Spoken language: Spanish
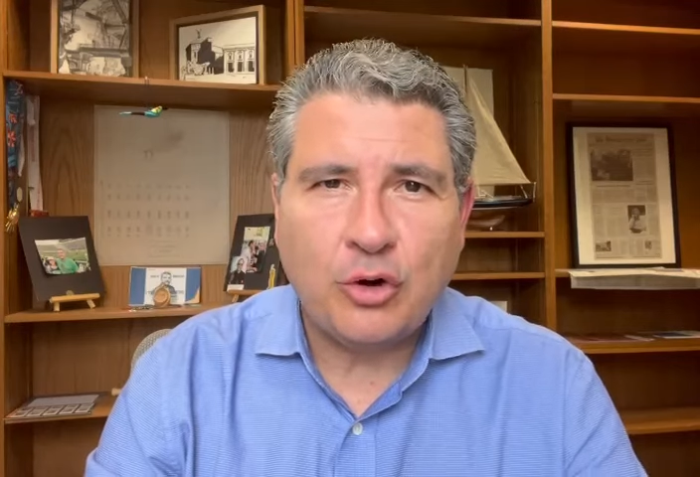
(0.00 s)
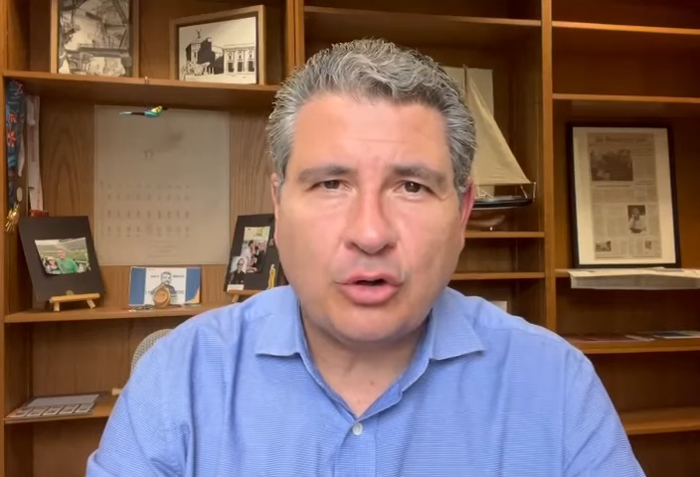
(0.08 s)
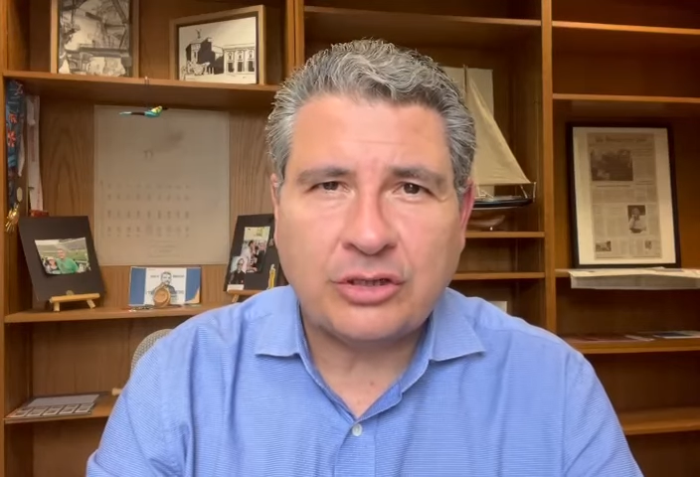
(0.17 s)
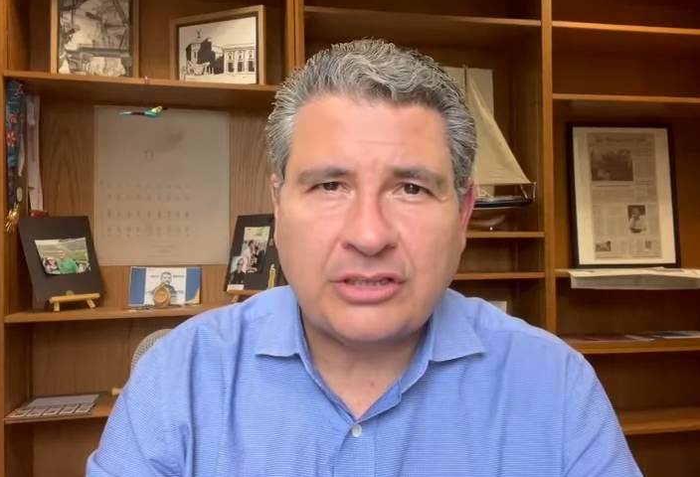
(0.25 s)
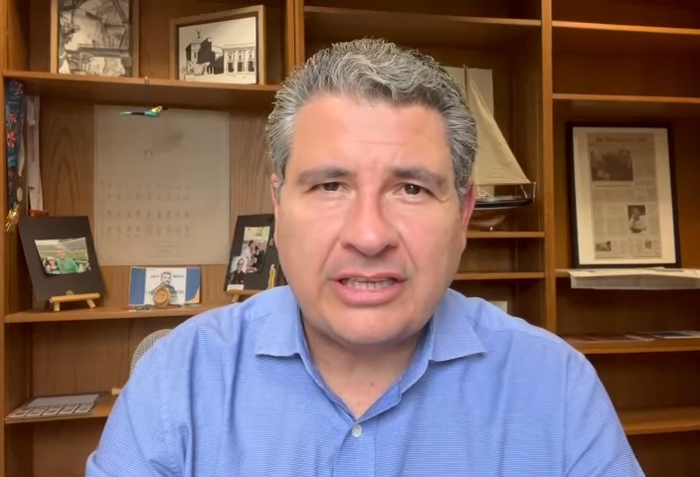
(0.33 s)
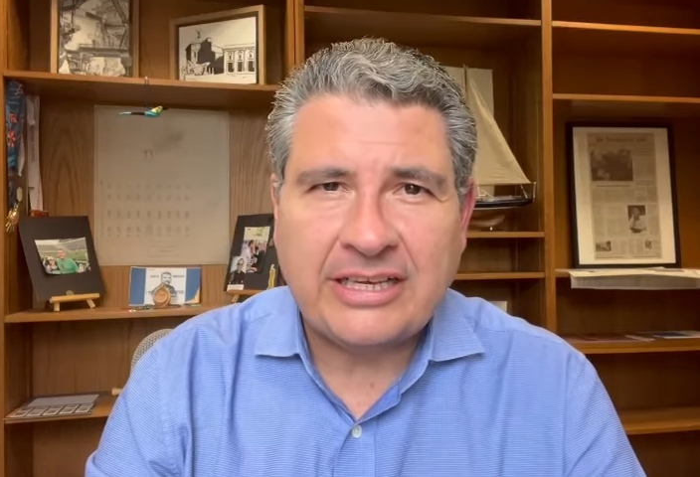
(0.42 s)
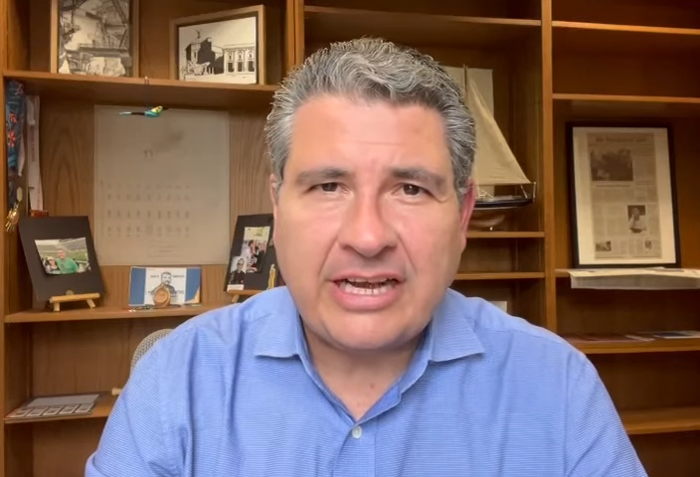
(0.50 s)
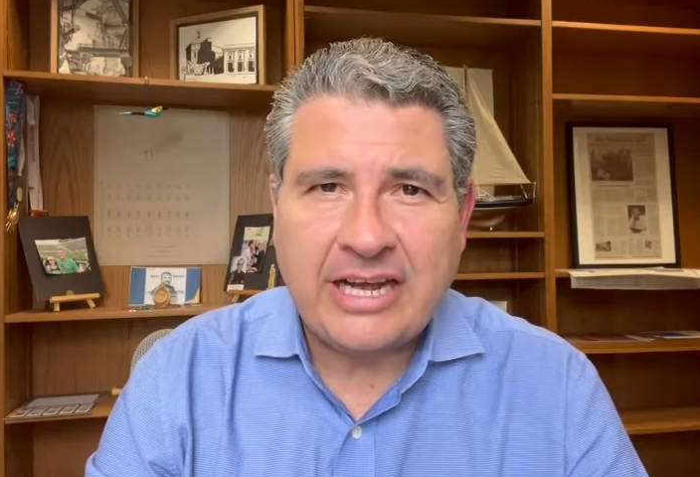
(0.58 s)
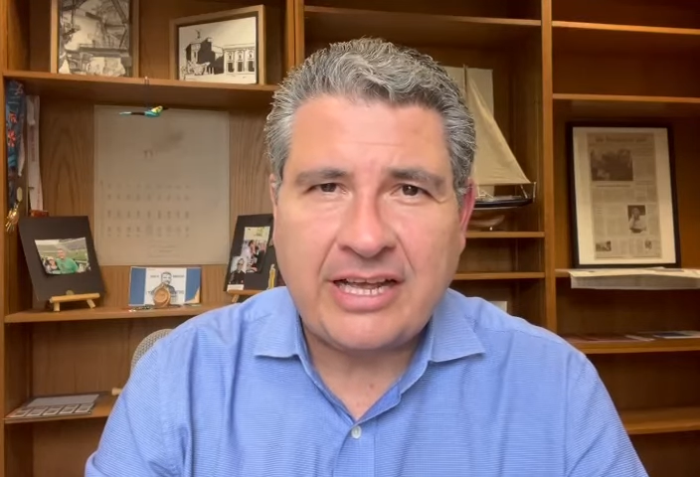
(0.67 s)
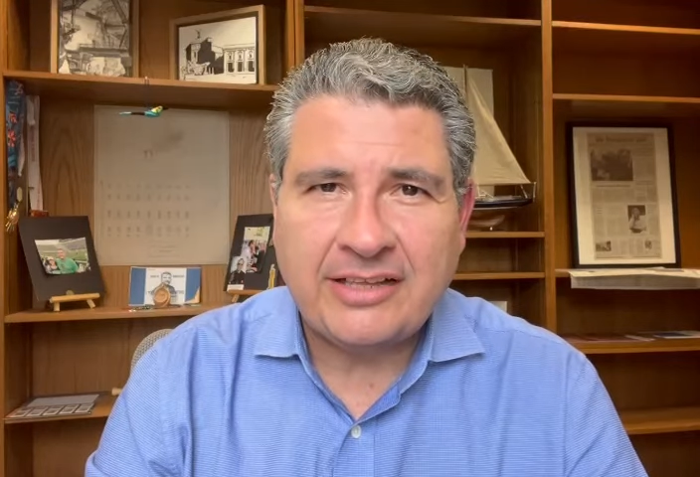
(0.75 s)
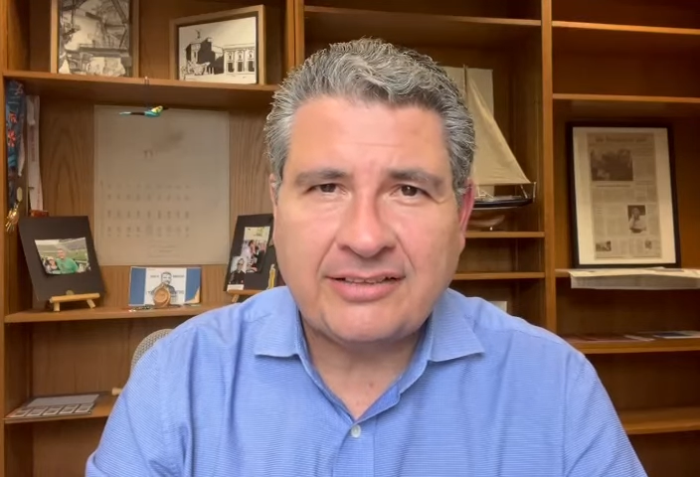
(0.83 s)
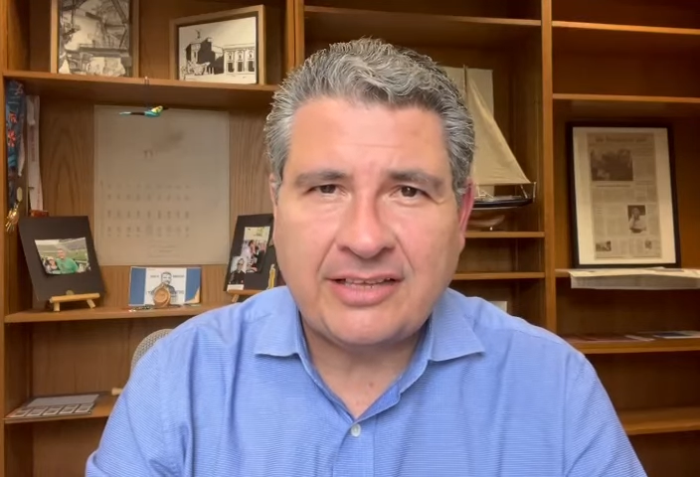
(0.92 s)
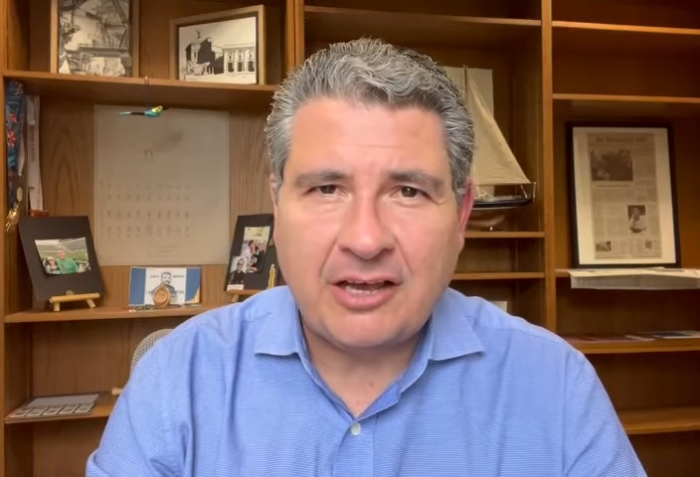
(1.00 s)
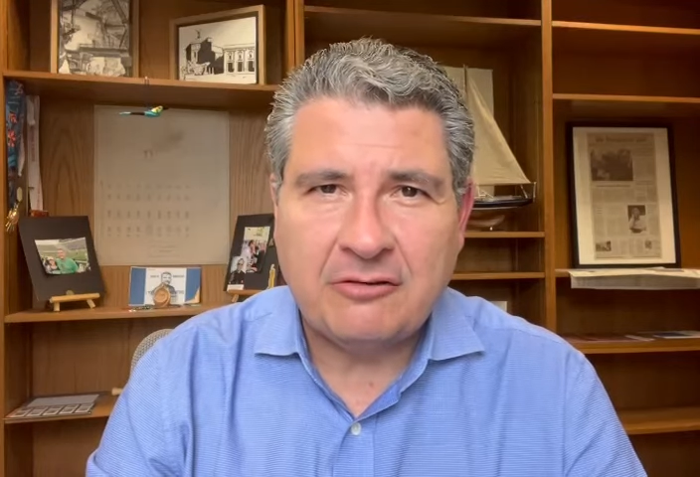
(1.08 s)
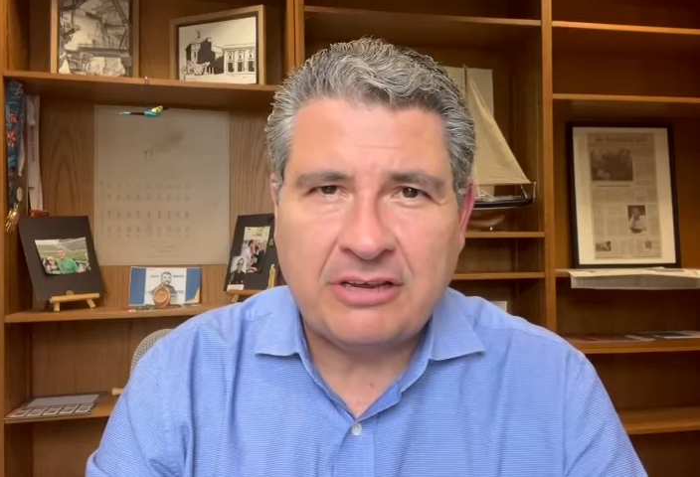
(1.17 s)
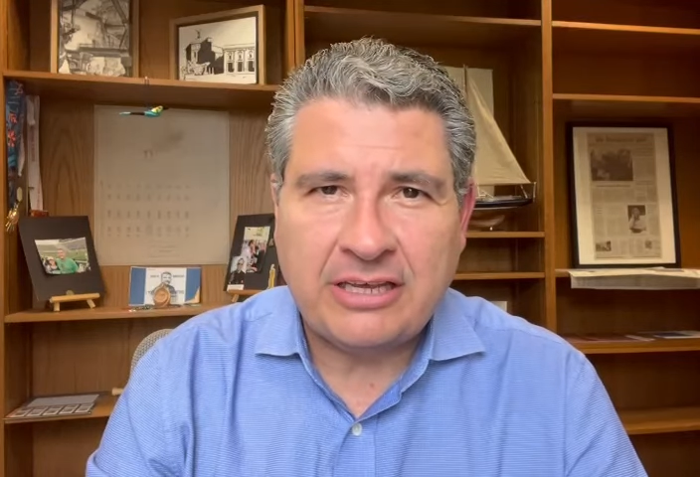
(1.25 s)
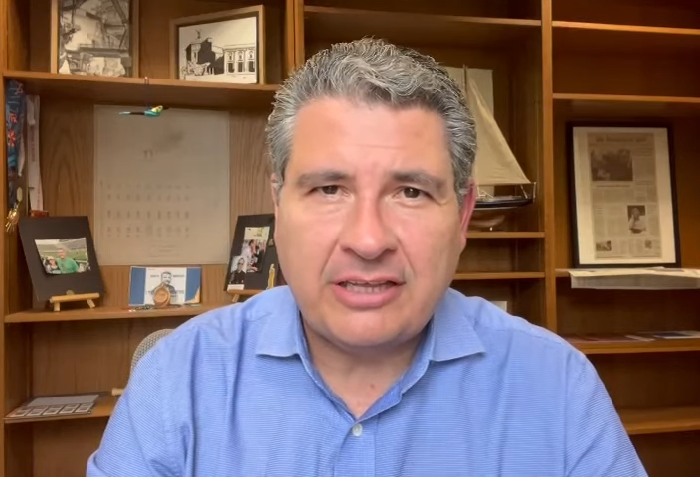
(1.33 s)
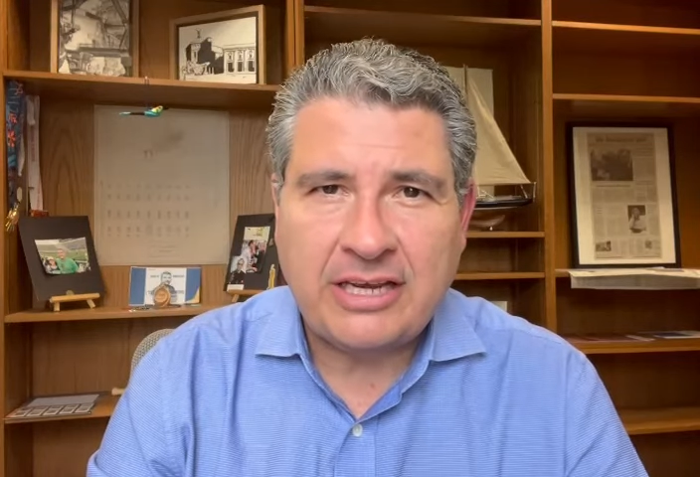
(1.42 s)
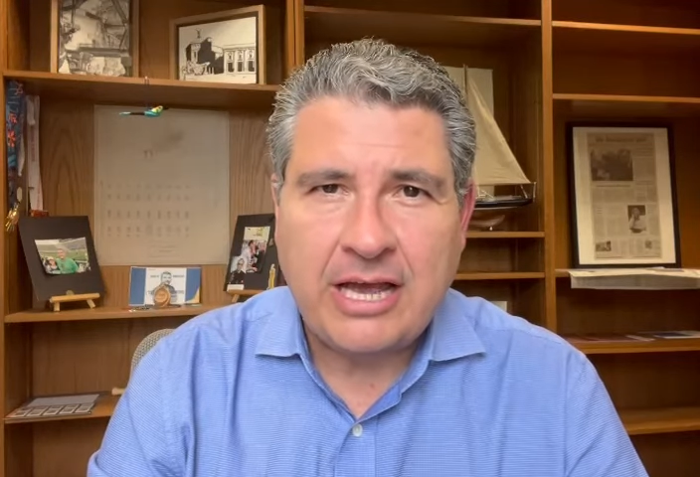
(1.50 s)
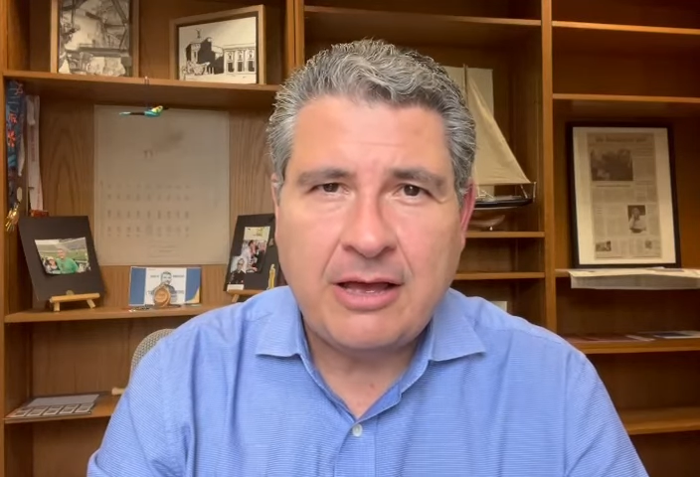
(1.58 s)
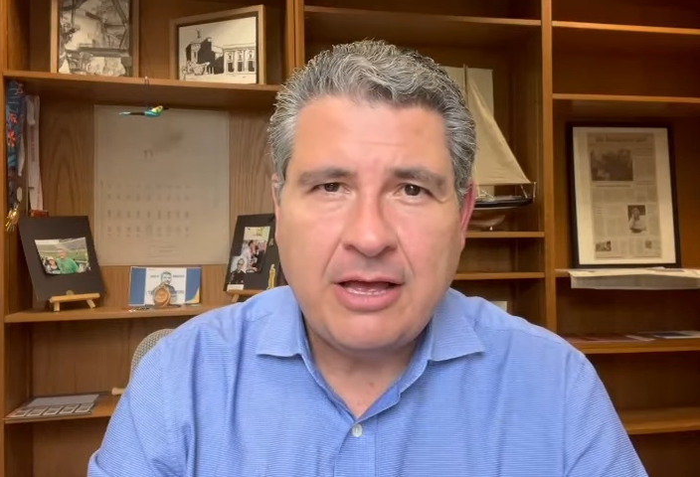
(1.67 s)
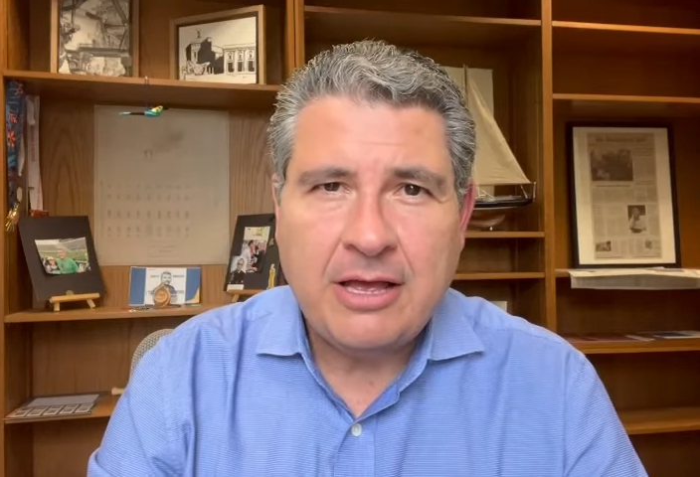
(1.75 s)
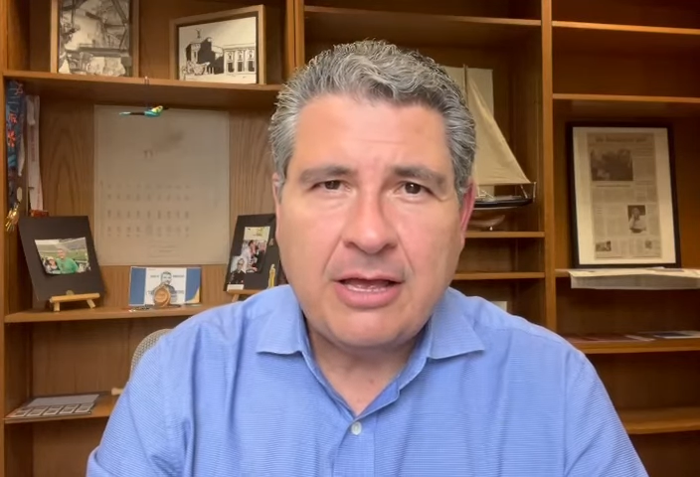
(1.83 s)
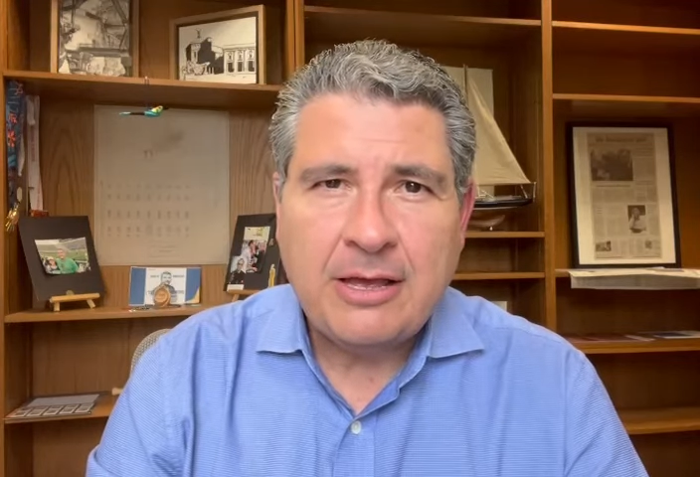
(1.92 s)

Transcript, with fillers: Ortega Saavedra